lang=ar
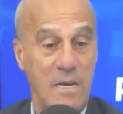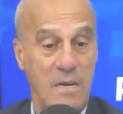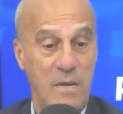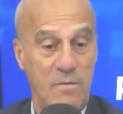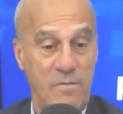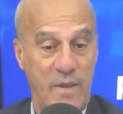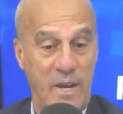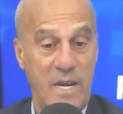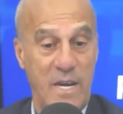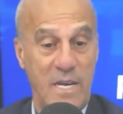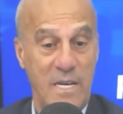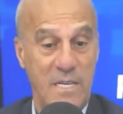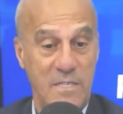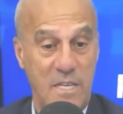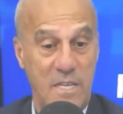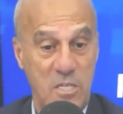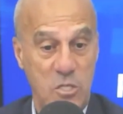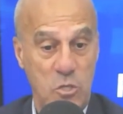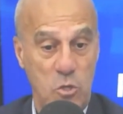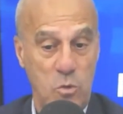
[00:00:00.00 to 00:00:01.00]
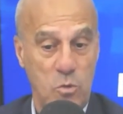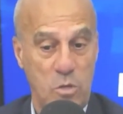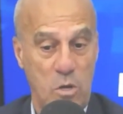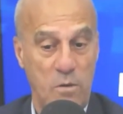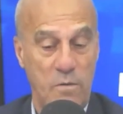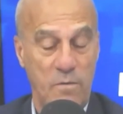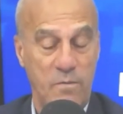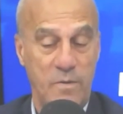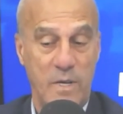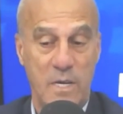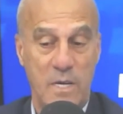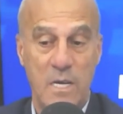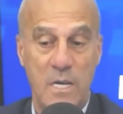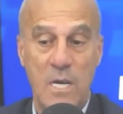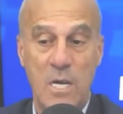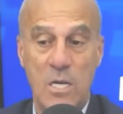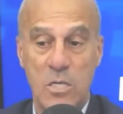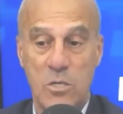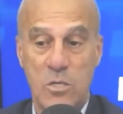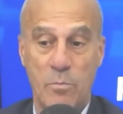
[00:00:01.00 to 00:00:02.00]
الفرق اللي ترشحوا تو في
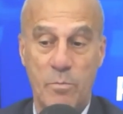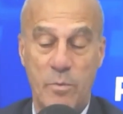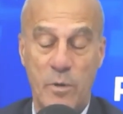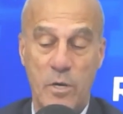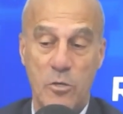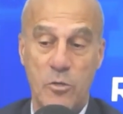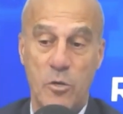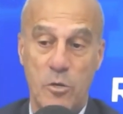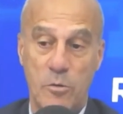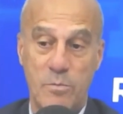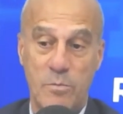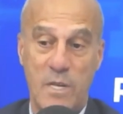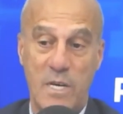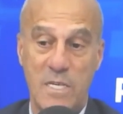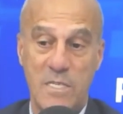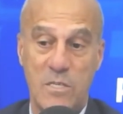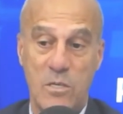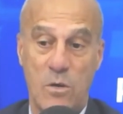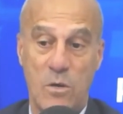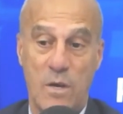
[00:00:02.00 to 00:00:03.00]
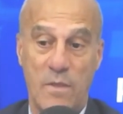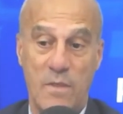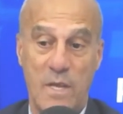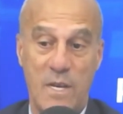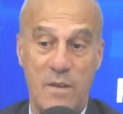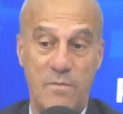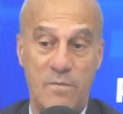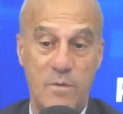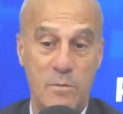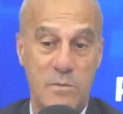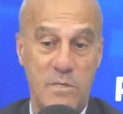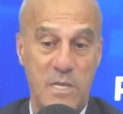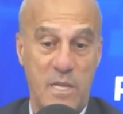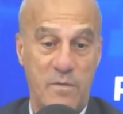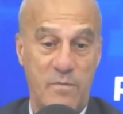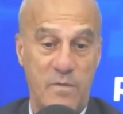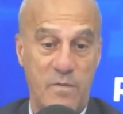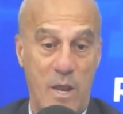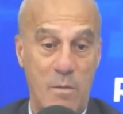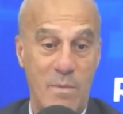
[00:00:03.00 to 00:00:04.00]
الشامبيونات اوروب دي ناسيون هذه اللي يصير
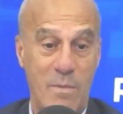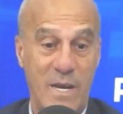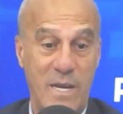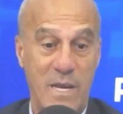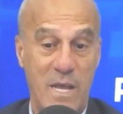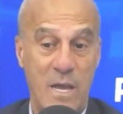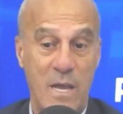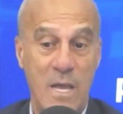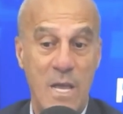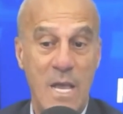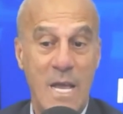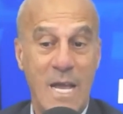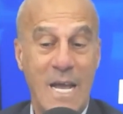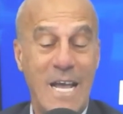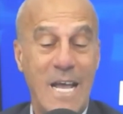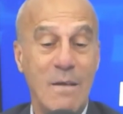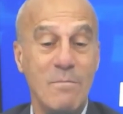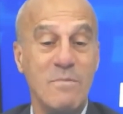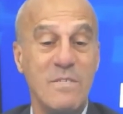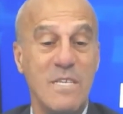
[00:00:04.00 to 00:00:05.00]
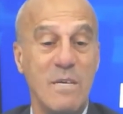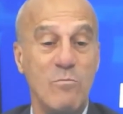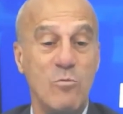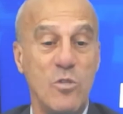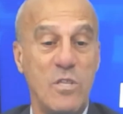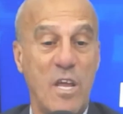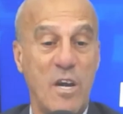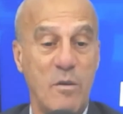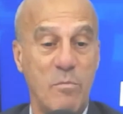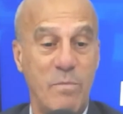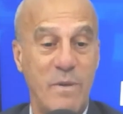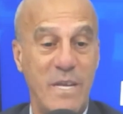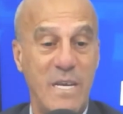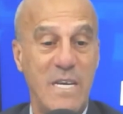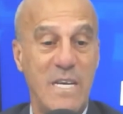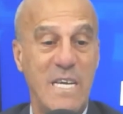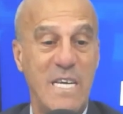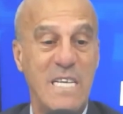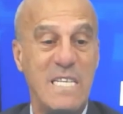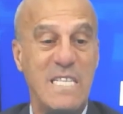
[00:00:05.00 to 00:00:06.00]
في المانيا خمسه
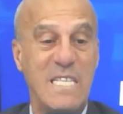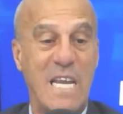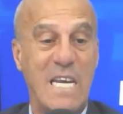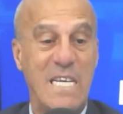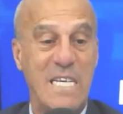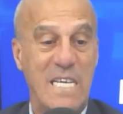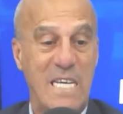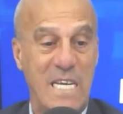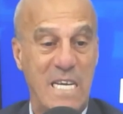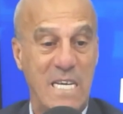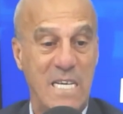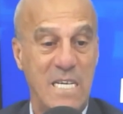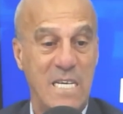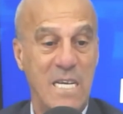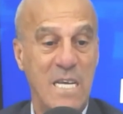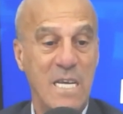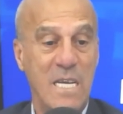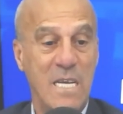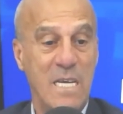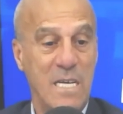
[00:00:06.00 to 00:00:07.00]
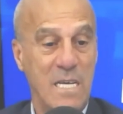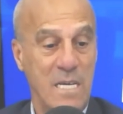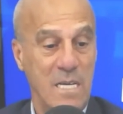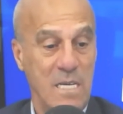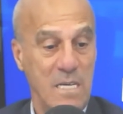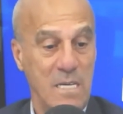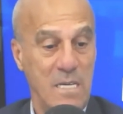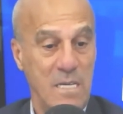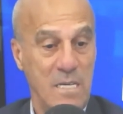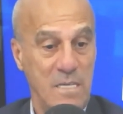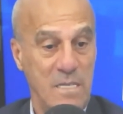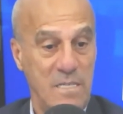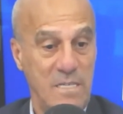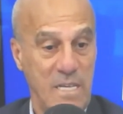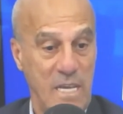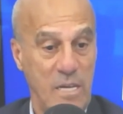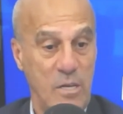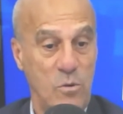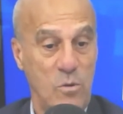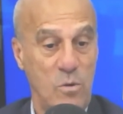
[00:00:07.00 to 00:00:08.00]
مدربين ايطاليين
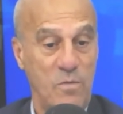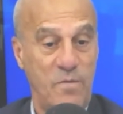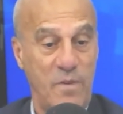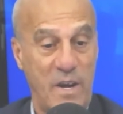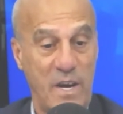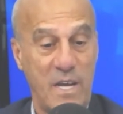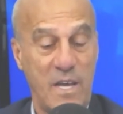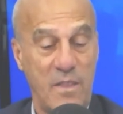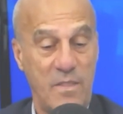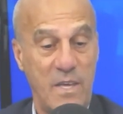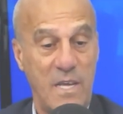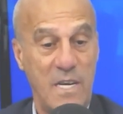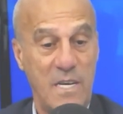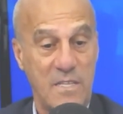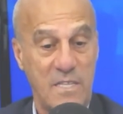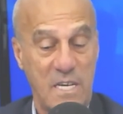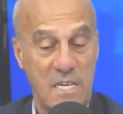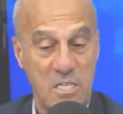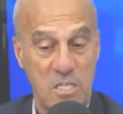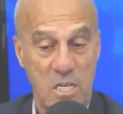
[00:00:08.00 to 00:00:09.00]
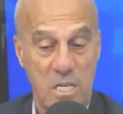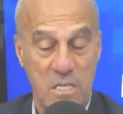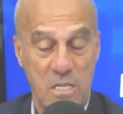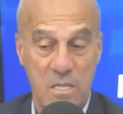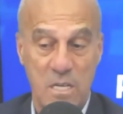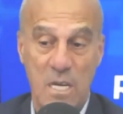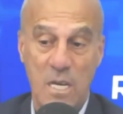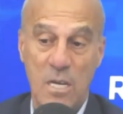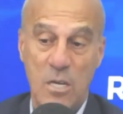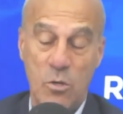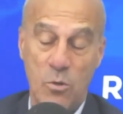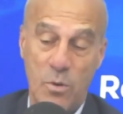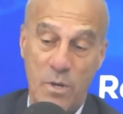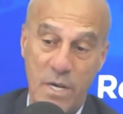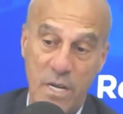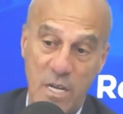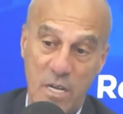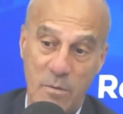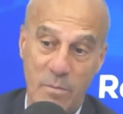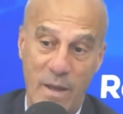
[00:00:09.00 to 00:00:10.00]
يسيروا الفرق هذه اللي ترشحت
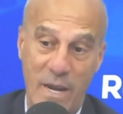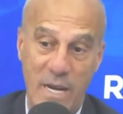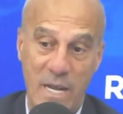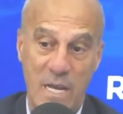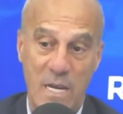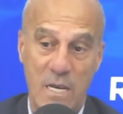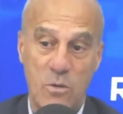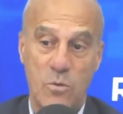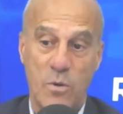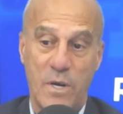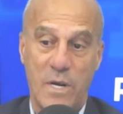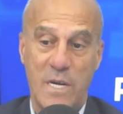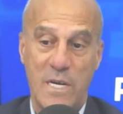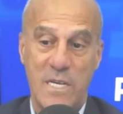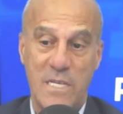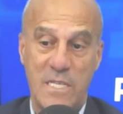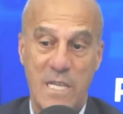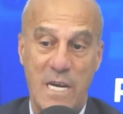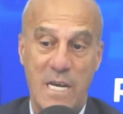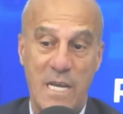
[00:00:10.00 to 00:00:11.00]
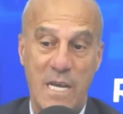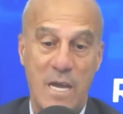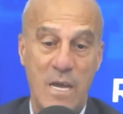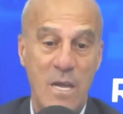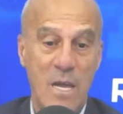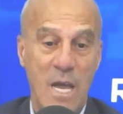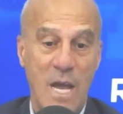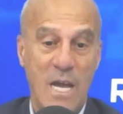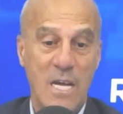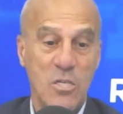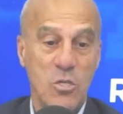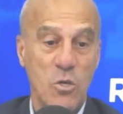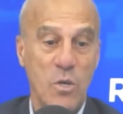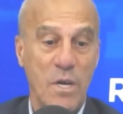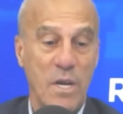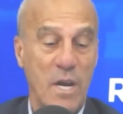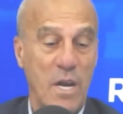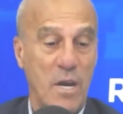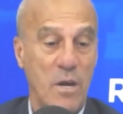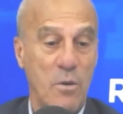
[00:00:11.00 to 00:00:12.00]
يوريك معناها الكره الايطاليه حاجه
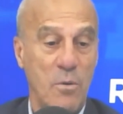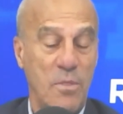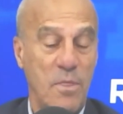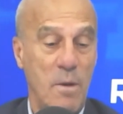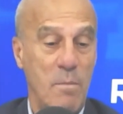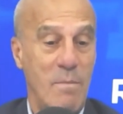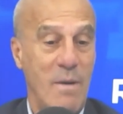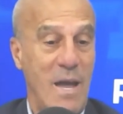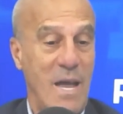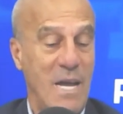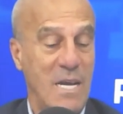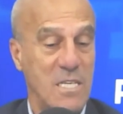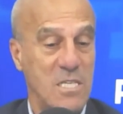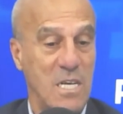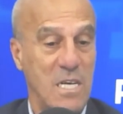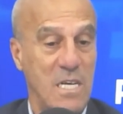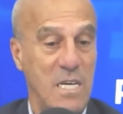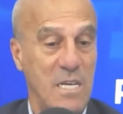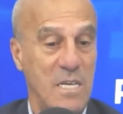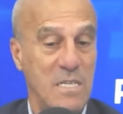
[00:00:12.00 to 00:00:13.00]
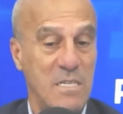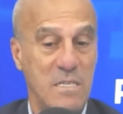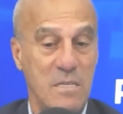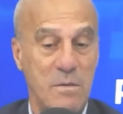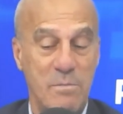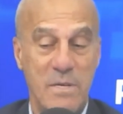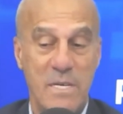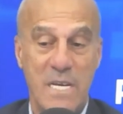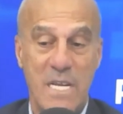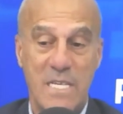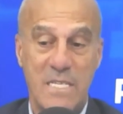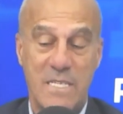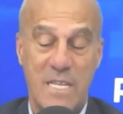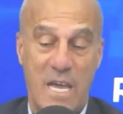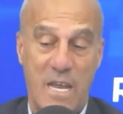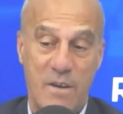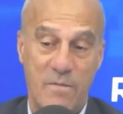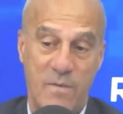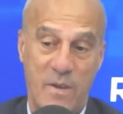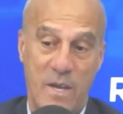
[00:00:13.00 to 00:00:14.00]
اخرى لو ثم حاجه اللي لازم الناس
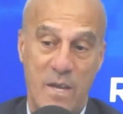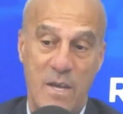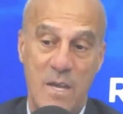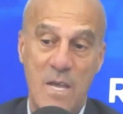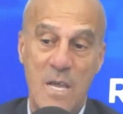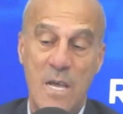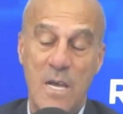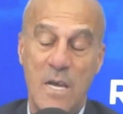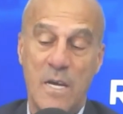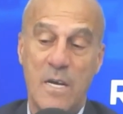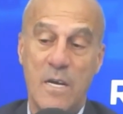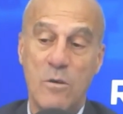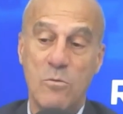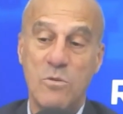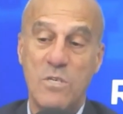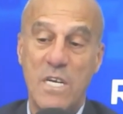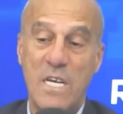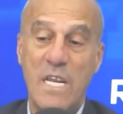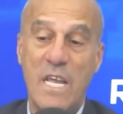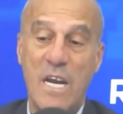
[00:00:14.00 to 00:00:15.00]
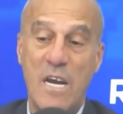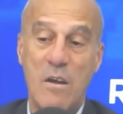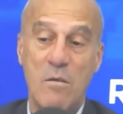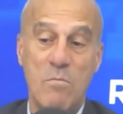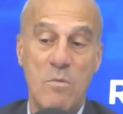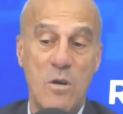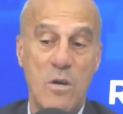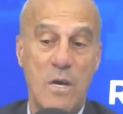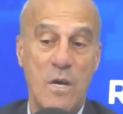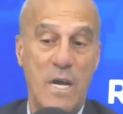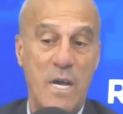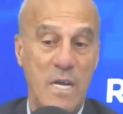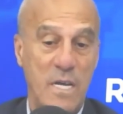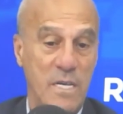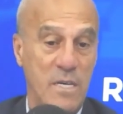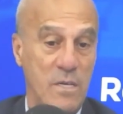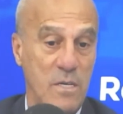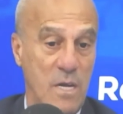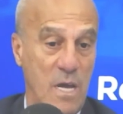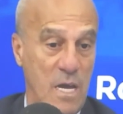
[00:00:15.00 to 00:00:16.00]
تعرفها راهو جينيرالمون
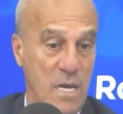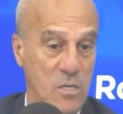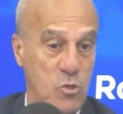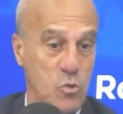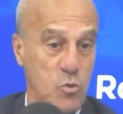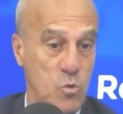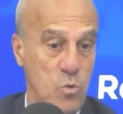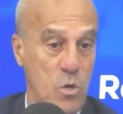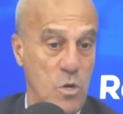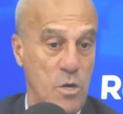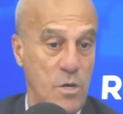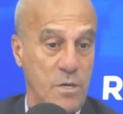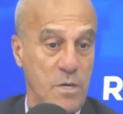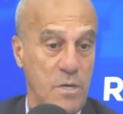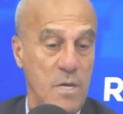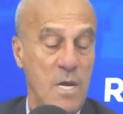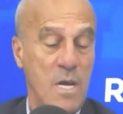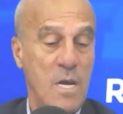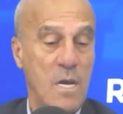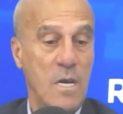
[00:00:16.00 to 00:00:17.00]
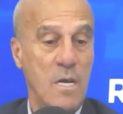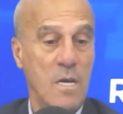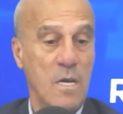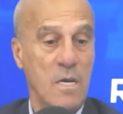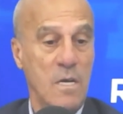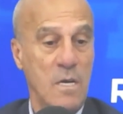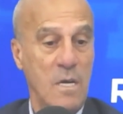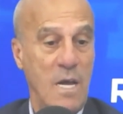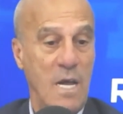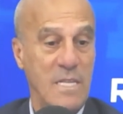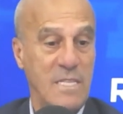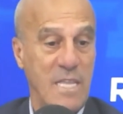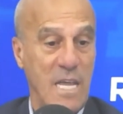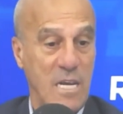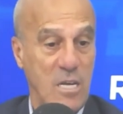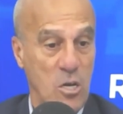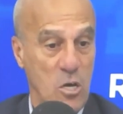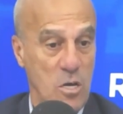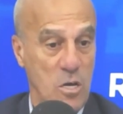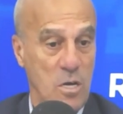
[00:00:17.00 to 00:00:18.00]
ان ان جوار
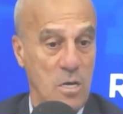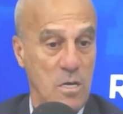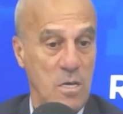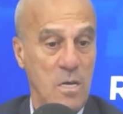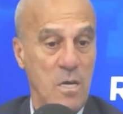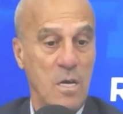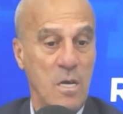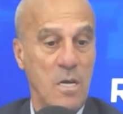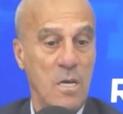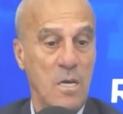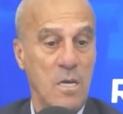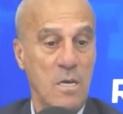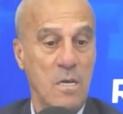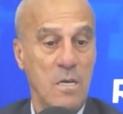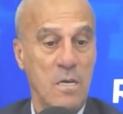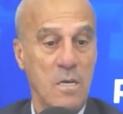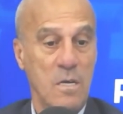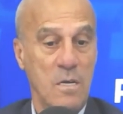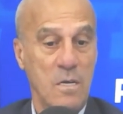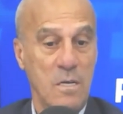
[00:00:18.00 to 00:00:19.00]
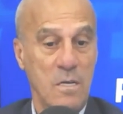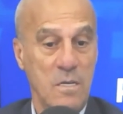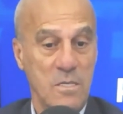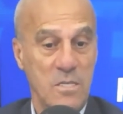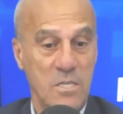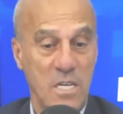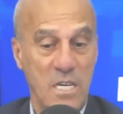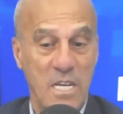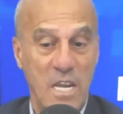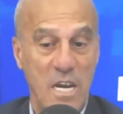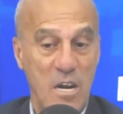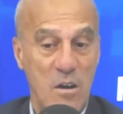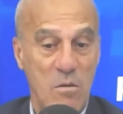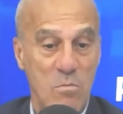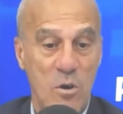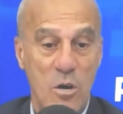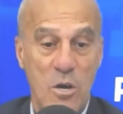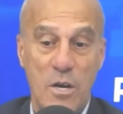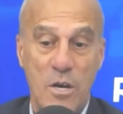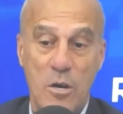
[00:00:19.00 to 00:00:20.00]
اتاكون
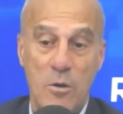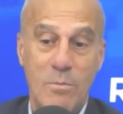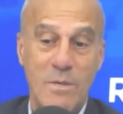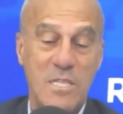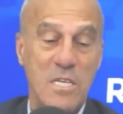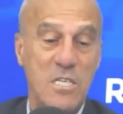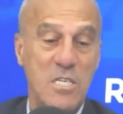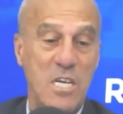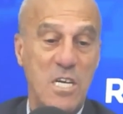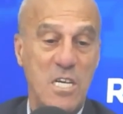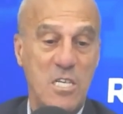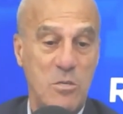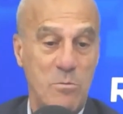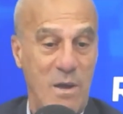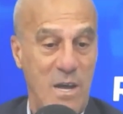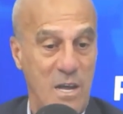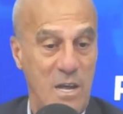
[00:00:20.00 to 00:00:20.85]
جينيرالمون راهو ما تنجحش معاه